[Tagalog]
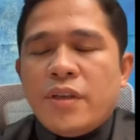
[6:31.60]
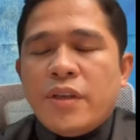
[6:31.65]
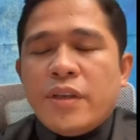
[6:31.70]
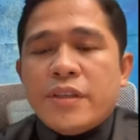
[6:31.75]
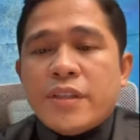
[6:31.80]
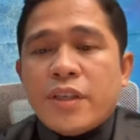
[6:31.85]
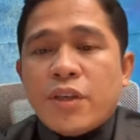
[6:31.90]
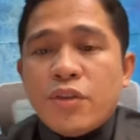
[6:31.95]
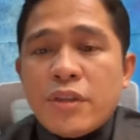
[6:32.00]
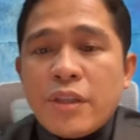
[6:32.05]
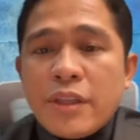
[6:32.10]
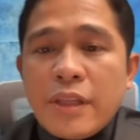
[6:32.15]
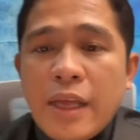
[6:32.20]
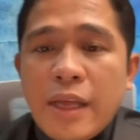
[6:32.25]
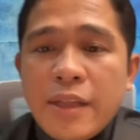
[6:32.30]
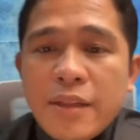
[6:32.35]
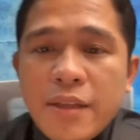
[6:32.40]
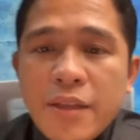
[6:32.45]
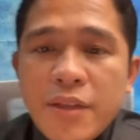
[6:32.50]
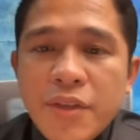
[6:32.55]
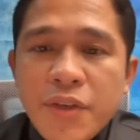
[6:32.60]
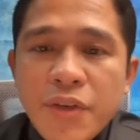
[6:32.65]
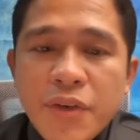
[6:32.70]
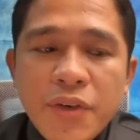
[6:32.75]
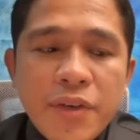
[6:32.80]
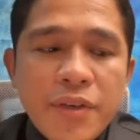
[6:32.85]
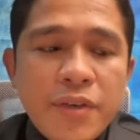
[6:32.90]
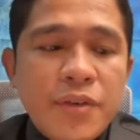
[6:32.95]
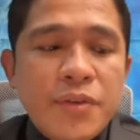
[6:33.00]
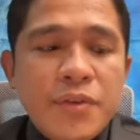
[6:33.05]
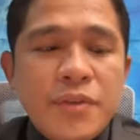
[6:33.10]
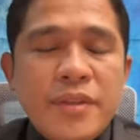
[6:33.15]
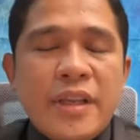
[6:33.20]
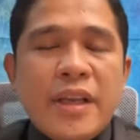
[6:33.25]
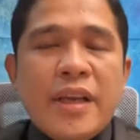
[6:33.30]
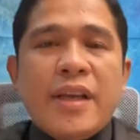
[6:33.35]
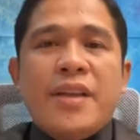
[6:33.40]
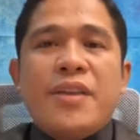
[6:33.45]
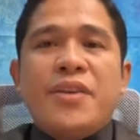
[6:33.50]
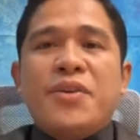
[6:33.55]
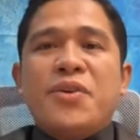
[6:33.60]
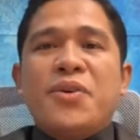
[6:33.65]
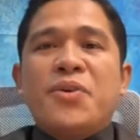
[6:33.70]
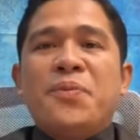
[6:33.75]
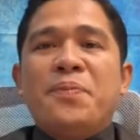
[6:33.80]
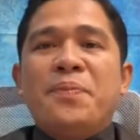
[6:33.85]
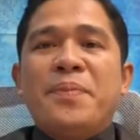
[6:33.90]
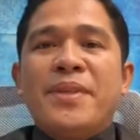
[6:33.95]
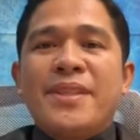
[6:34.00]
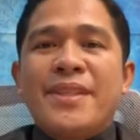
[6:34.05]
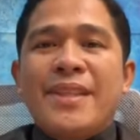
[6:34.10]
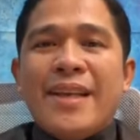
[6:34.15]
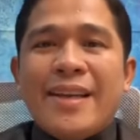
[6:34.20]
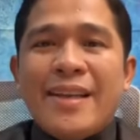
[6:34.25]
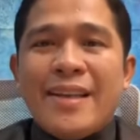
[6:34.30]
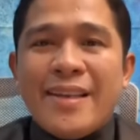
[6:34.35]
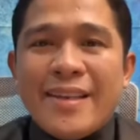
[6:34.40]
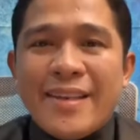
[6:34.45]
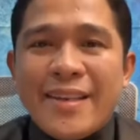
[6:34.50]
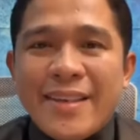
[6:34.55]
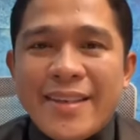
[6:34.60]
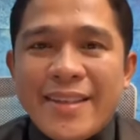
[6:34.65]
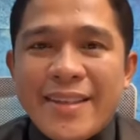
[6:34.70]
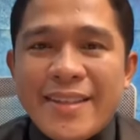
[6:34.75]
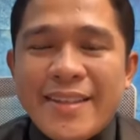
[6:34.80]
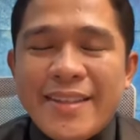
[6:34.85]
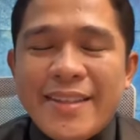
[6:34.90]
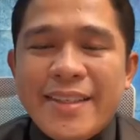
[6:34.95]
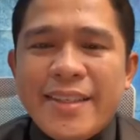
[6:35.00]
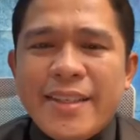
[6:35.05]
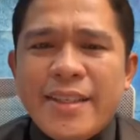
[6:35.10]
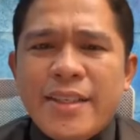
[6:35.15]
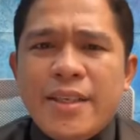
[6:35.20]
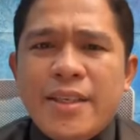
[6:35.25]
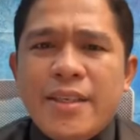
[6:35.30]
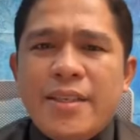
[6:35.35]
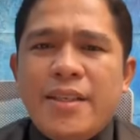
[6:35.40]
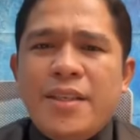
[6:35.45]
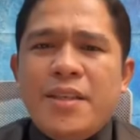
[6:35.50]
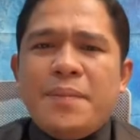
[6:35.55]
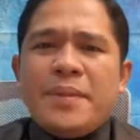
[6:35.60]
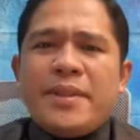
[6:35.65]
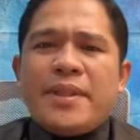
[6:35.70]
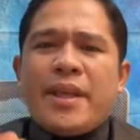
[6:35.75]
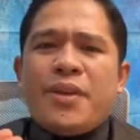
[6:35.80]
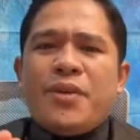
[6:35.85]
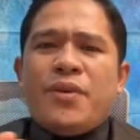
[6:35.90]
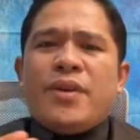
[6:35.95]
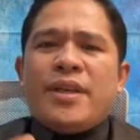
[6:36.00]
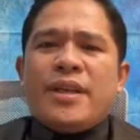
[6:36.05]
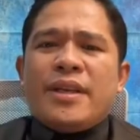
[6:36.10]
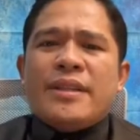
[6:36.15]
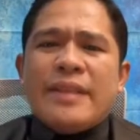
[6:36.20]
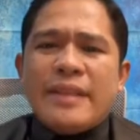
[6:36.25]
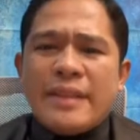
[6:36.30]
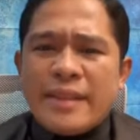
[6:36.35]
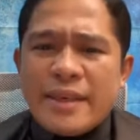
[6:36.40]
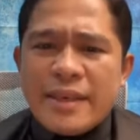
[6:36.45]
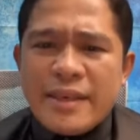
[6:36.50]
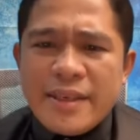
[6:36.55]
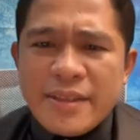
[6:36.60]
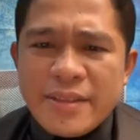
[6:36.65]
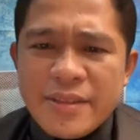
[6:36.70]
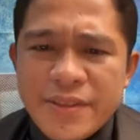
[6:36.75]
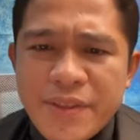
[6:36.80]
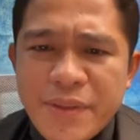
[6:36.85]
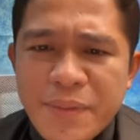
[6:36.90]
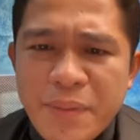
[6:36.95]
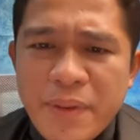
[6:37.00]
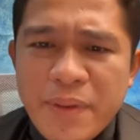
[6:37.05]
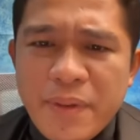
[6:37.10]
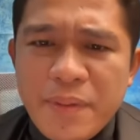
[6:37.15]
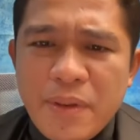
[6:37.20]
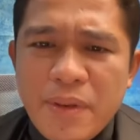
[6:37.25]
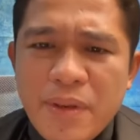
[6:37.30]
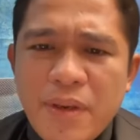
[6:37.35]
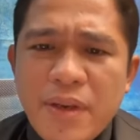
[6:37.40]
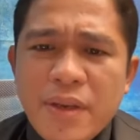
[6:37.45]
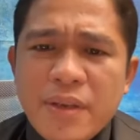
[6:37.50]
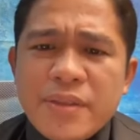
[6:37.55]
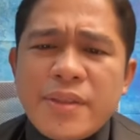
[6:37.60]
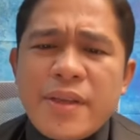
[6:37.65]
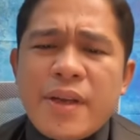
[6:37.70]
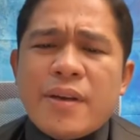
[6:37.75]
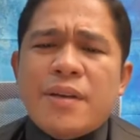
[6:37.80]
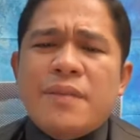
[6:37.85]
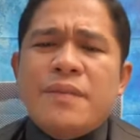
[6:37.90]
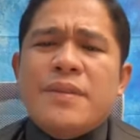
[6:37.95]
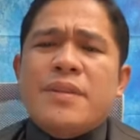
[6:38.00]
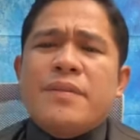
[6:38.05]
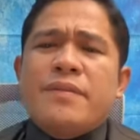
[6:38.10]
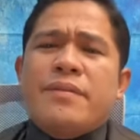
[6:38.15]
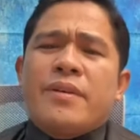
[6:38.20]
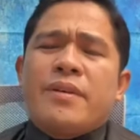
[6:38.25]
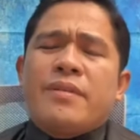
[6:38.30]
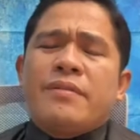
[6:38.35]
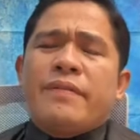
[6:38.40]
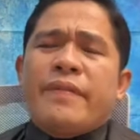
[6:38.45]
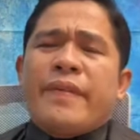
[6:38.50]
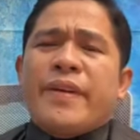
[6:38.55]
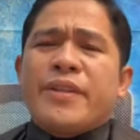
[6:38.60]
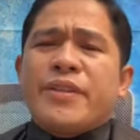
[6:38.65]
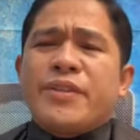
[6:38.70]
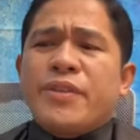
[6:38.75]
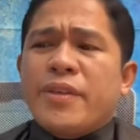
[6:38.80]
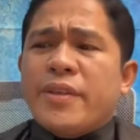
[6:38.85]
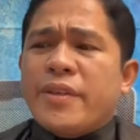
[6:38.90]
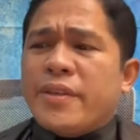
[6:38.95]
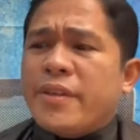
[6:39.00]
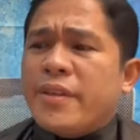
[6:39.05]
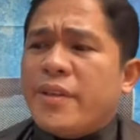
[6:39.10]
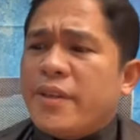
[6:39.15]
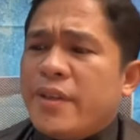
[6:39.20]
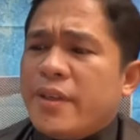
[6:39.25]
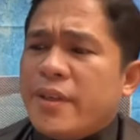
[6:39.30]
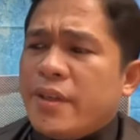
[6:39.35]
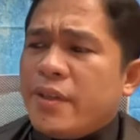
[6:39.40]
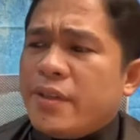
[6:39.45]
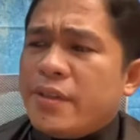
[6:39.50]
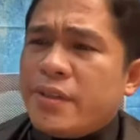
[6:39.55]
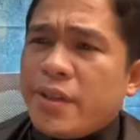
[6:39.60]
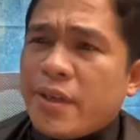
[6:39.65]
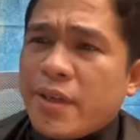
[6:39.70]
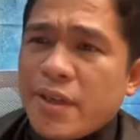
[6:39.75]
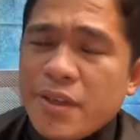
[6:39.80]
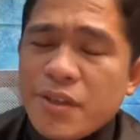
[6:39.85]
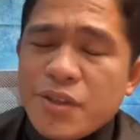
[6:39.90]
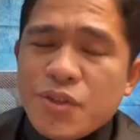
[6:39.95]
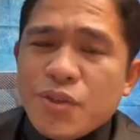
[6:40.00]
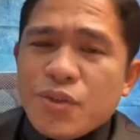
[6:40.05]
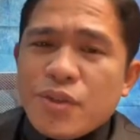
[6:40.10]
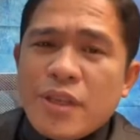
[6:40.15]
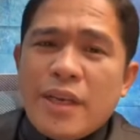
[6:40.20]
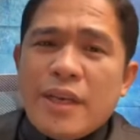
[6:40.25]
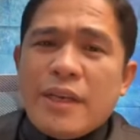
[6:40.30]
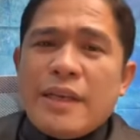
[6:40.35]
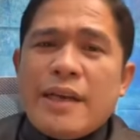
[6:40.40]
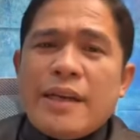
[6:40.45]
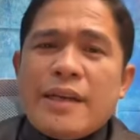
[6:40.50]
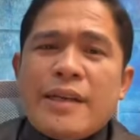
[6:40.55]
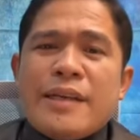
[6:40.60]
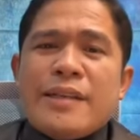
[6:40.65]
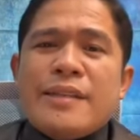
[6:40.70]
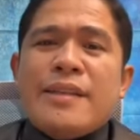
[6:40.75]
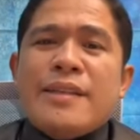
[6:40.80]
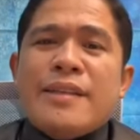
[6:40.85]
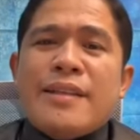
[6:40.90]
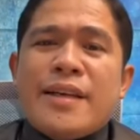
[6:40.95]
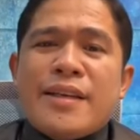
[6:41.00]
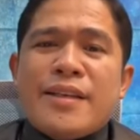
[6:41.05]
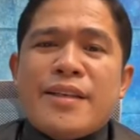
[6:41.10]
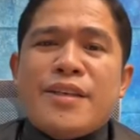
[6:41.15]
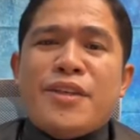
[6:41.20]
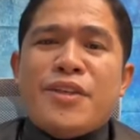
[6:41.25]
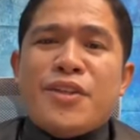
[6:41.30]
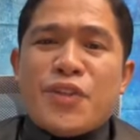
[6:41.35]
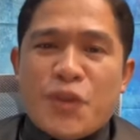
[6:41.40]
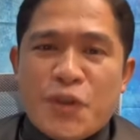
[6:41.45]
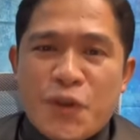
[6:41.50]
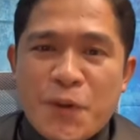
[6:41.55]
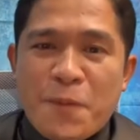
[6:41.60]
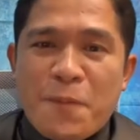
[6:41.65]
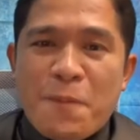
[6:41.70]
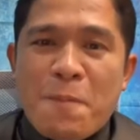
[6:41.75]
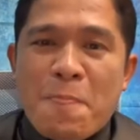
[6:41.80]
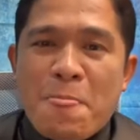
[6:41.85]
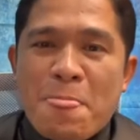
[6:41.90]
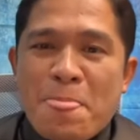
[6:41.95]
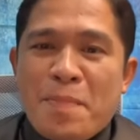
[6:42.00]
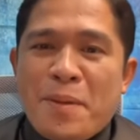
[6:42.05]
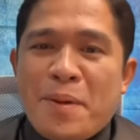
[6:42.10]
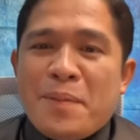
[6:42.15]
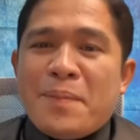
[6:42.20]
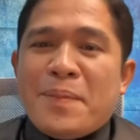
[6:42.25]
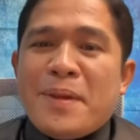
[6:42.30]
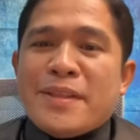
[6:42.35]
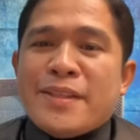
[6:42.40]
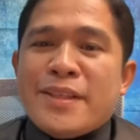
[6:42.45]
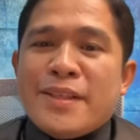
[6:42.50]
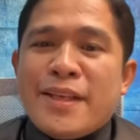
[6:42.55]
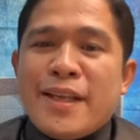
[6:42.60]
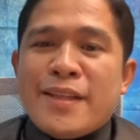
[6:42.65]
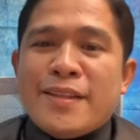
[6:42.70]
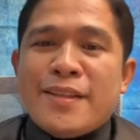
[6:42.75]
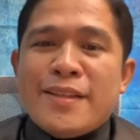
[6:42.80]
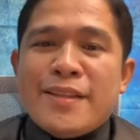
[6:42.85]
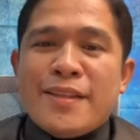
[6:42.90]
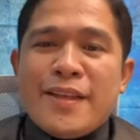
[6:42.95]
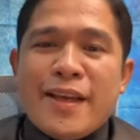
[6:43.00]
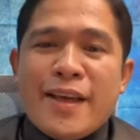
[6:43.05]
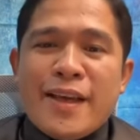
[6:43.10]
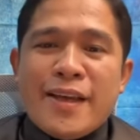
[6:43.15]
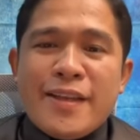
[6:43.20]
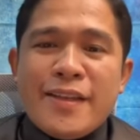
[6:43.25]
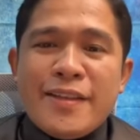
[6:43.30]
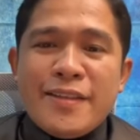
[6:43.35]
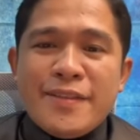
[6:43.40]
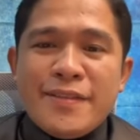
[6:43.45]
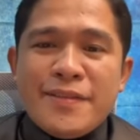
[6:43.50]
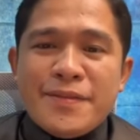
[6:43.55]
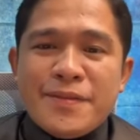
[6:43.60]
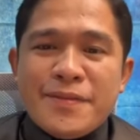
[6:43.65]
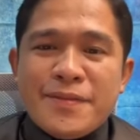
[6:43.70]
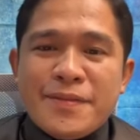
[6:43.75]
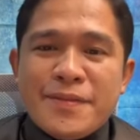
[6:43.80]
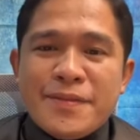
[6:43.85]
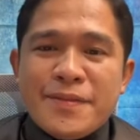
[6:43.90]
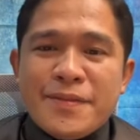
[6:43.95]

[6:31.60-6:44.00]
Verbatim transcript: So, nasagot na natin yon Una, yung kumpisan, no? Hindi naman tayo ang nagtatag ng, si, ng sacrament of confession. Si Kristo talaga ang nagtatag nito. Babasa natin yan